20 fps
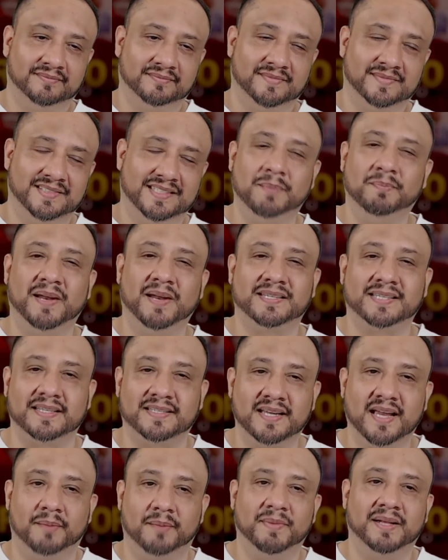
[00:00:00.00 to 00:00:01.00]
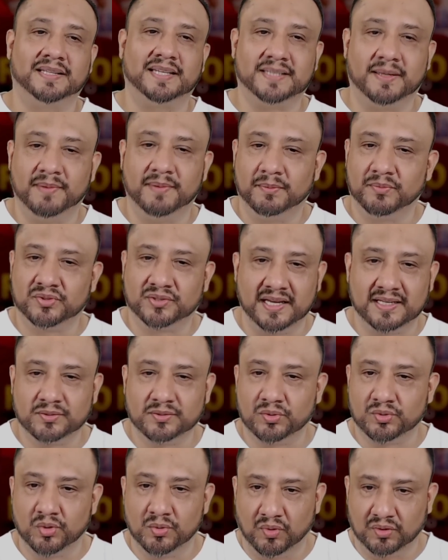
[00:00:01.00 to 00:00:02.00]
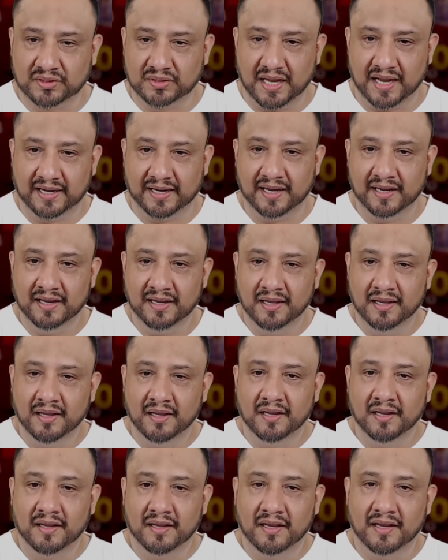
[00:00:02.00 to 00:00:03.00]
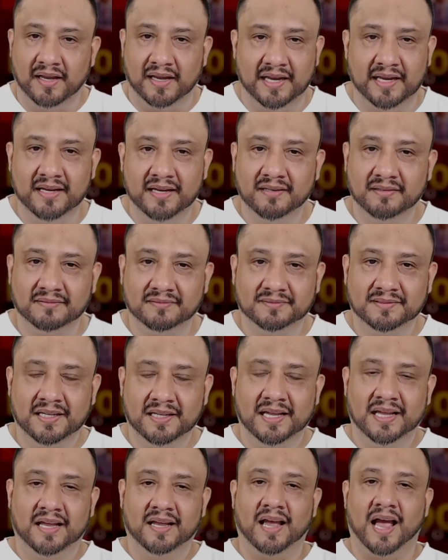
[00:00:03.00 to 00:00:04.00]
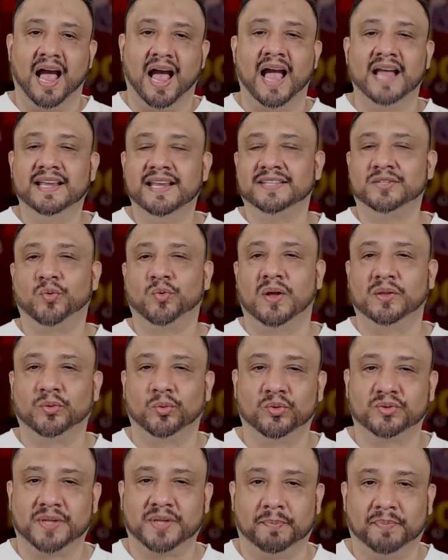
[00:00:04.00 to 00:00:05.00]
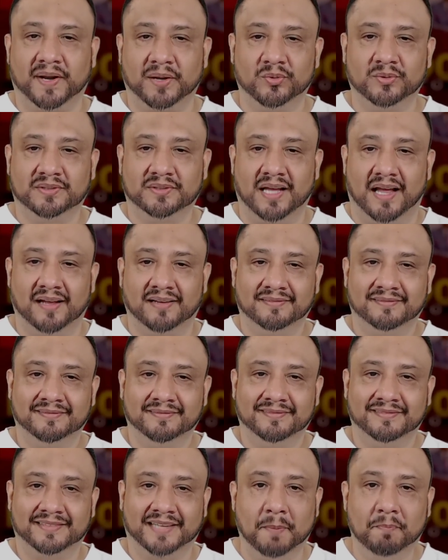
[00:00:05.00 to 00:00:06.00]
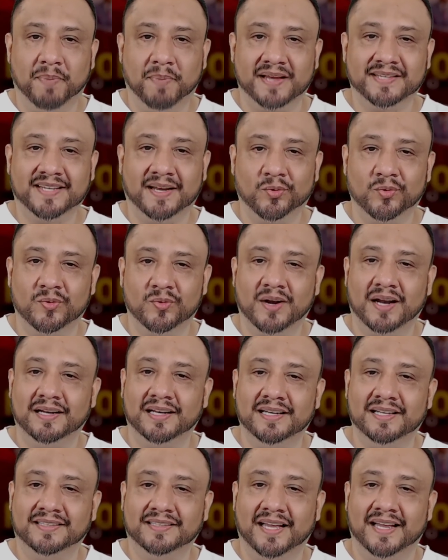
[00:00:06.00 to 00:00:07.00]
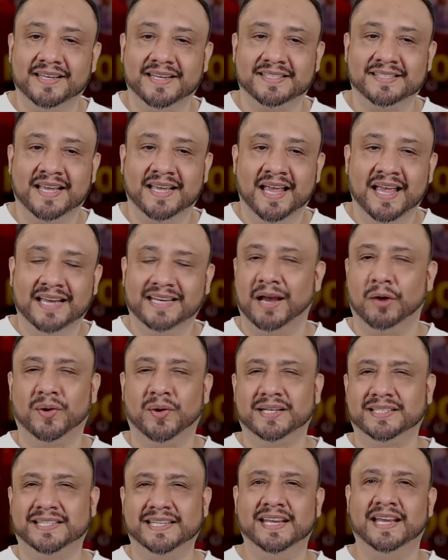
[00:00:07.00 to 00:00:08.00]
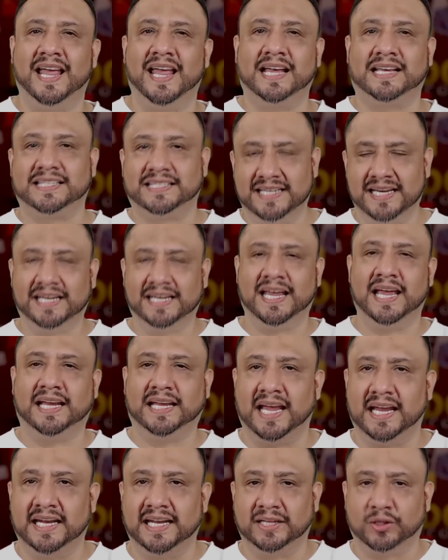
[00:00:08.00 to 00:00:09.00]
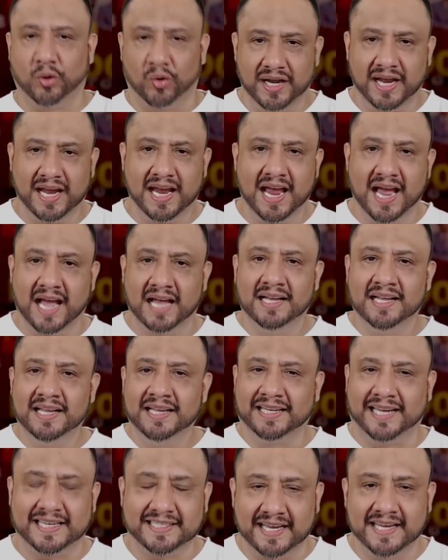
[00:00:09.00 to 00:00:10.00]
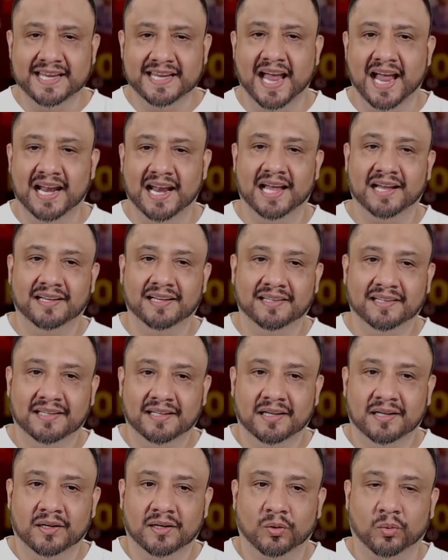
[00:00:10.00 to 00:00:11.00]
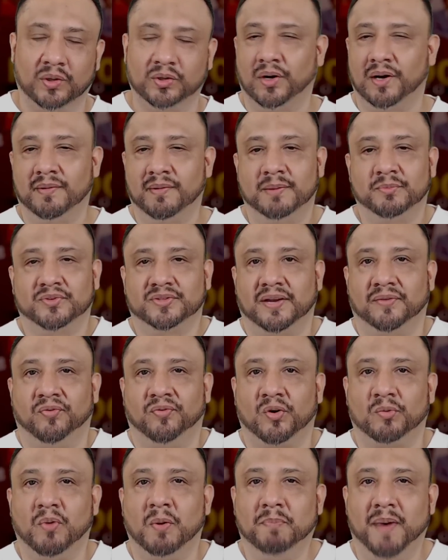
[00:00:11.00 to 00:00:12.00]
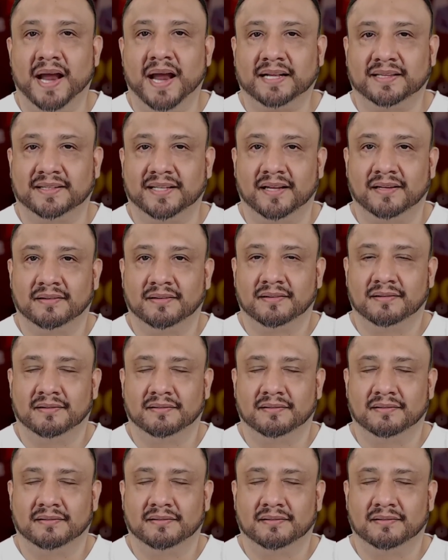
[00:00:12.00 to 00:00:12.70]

Simple y sencillamente sabemos que esto es un montaje y ahí es cuando uno se pregunta, ¿qué pasa con una Lilita es que ahora sí exige, que gritonea, que señala, cuando la vemos que formó parte?